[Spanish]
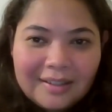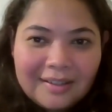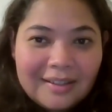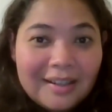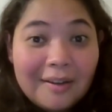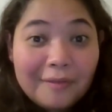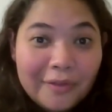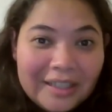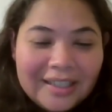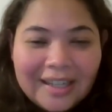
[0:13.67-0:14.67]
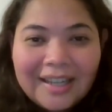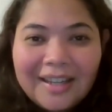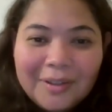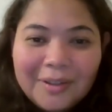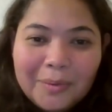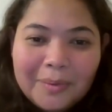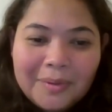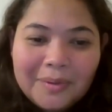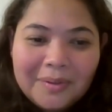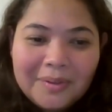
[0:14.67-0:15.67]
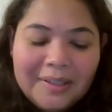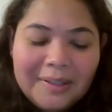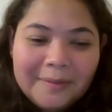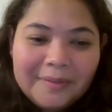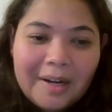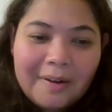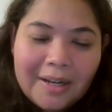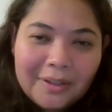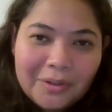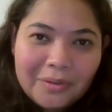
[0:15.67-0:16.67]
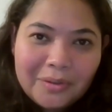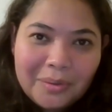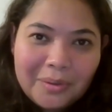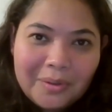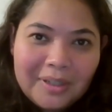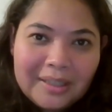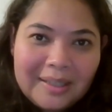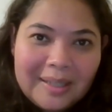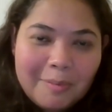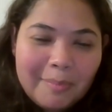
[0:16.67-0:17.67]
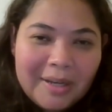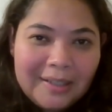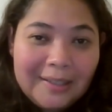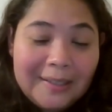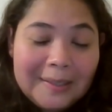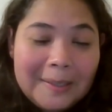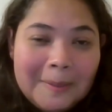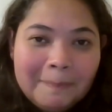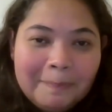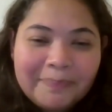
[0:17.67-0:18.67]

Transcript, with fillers: la fuente que estuvo eh, trabajando con Surco este tiempo para Indigital.